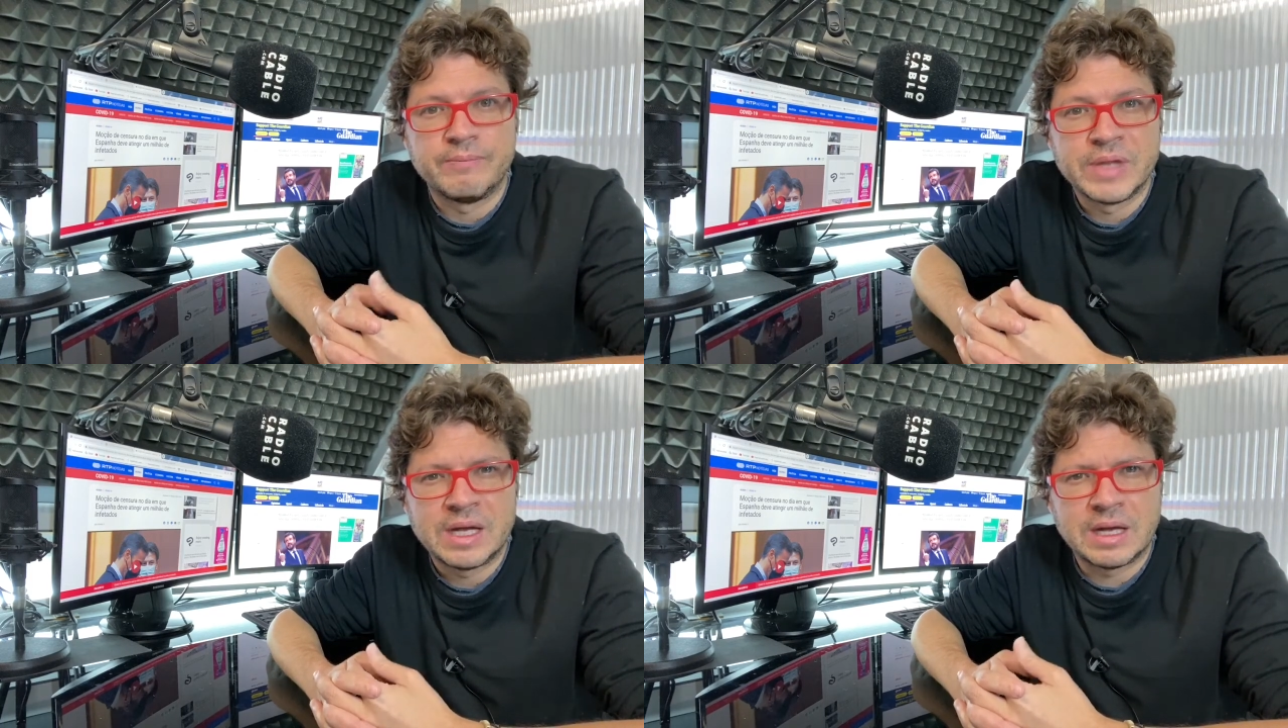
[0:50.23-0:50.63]

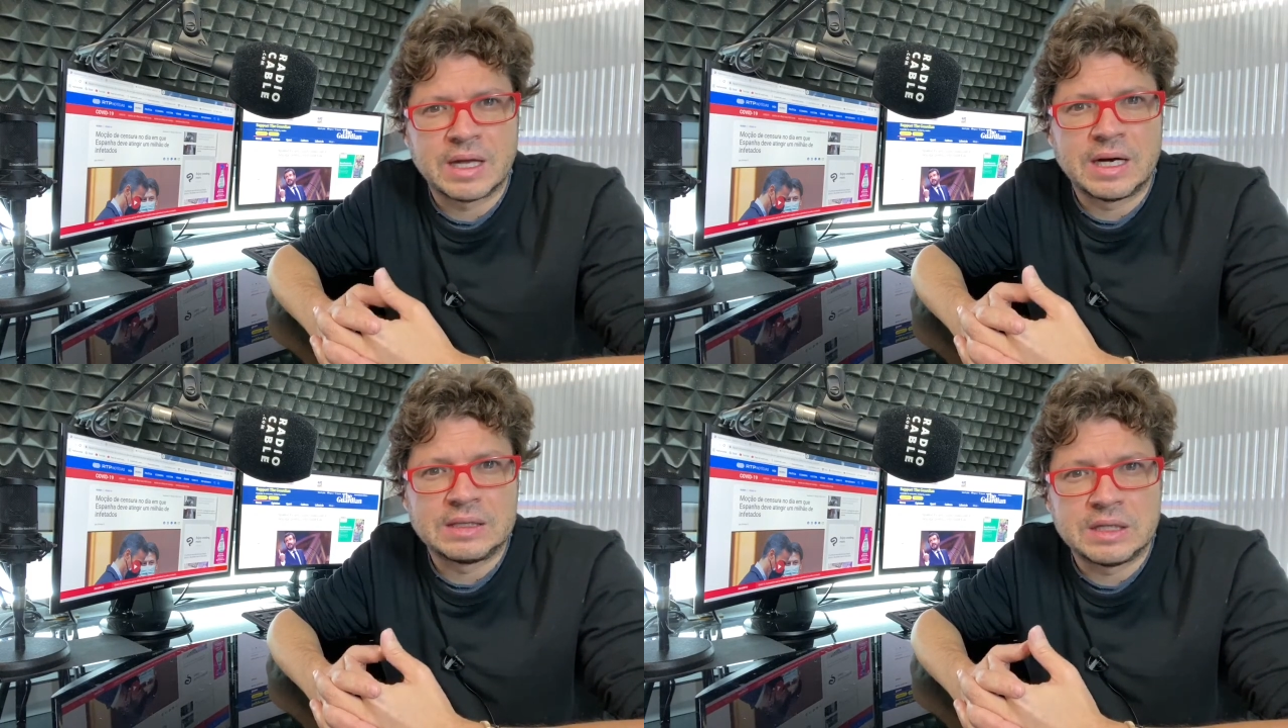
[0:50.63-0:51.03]
El
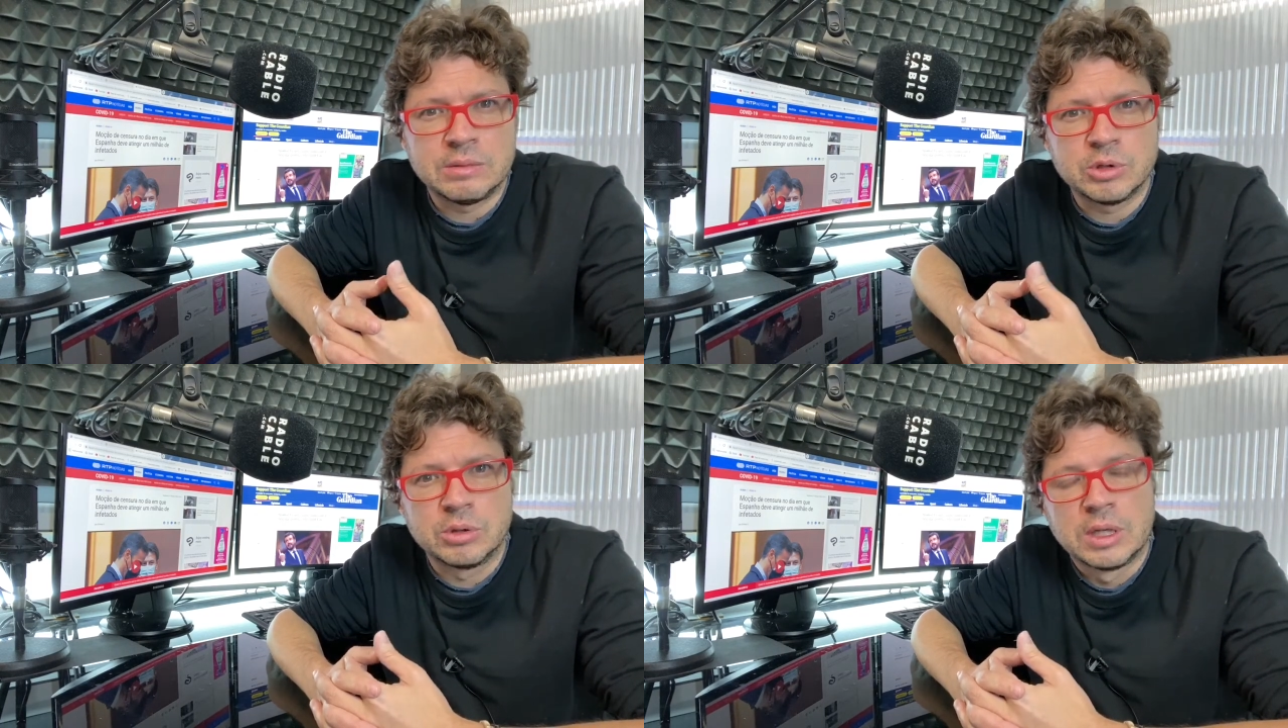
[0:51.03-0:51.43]
Herald
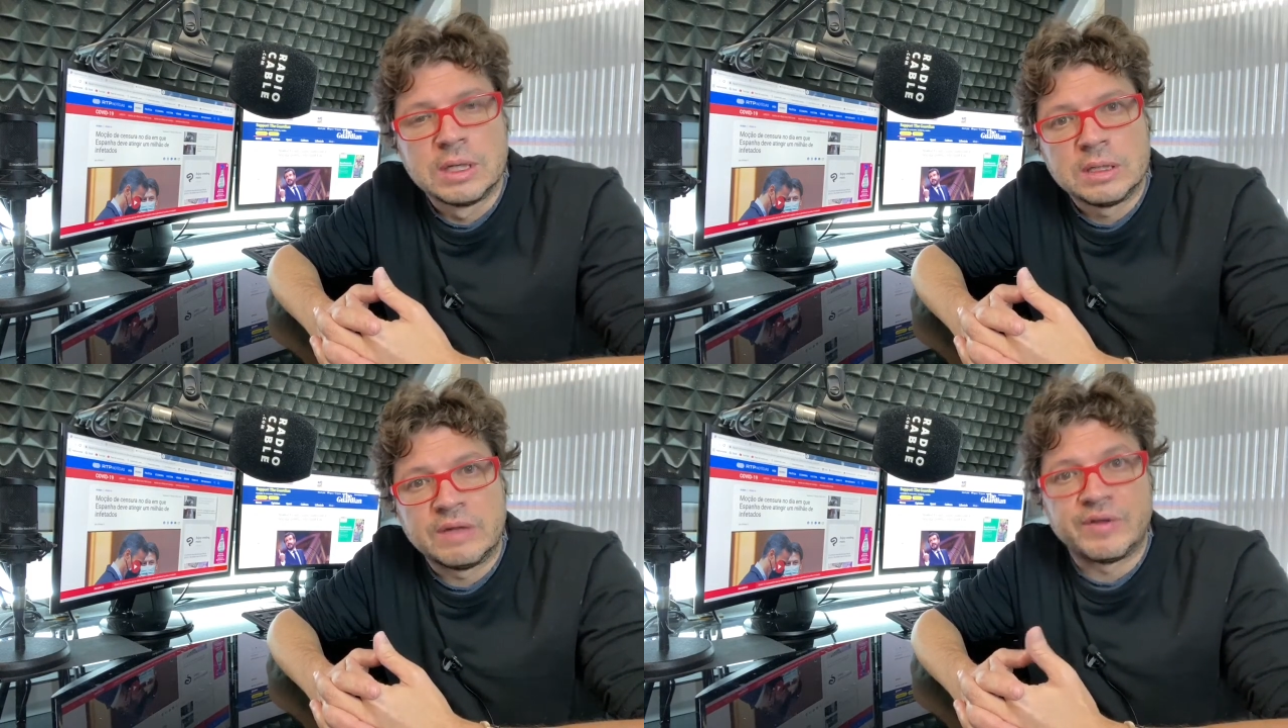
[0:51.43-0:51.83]
Tribune
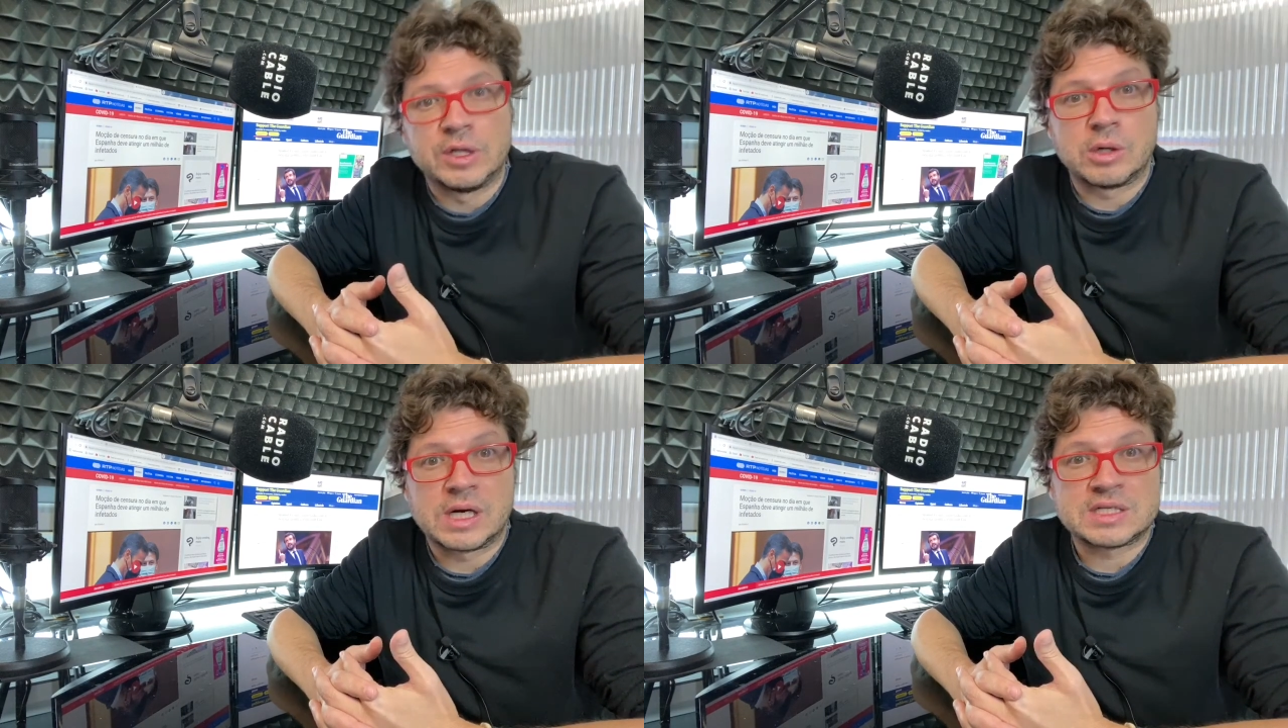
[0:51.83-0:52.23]
defendió
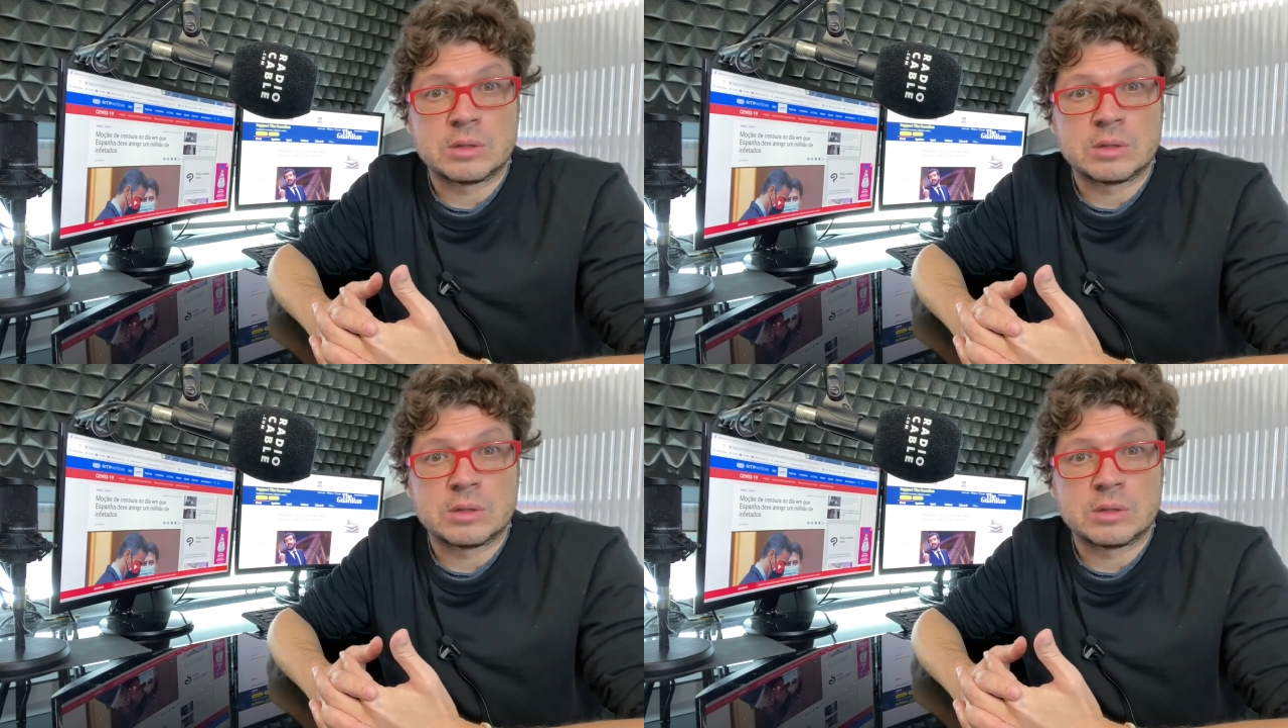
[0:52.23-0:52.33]
que Casado